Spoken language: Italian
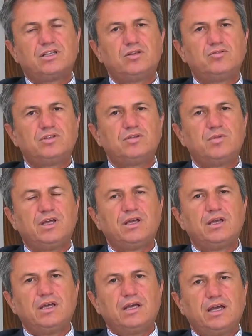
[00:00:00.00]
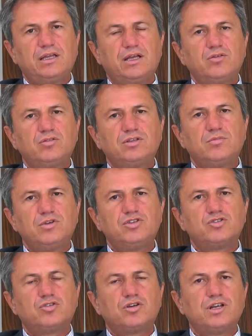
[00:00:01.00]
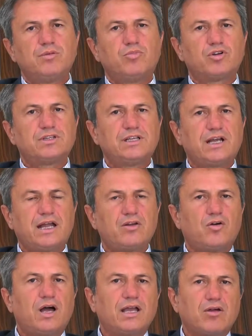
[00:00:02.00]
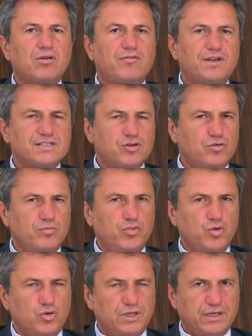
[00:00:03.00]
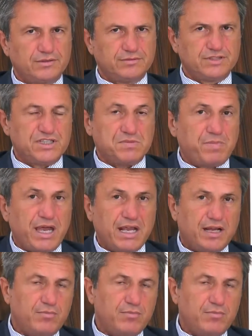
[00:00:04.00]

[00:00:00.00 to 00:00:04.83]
degli ultimi, degli ultimi giorni, porteranno anche a una fase compiuta, si spera